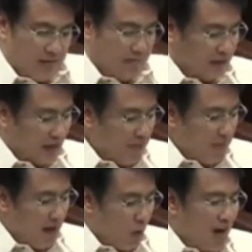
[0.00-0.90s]
Pati
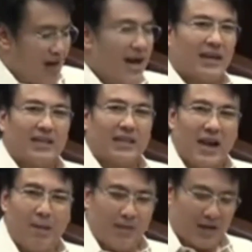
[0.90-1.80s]
mga walang
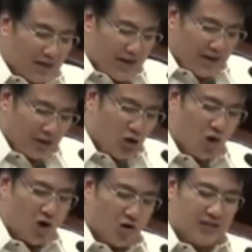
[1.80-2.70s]
kinalaman na
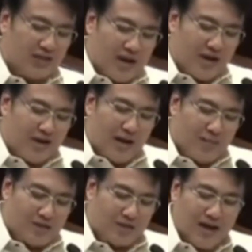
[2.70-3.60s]
nandoon ng dahil
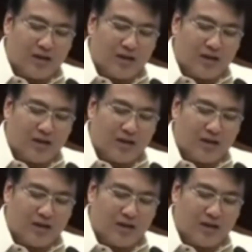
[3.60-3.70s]
lamang sa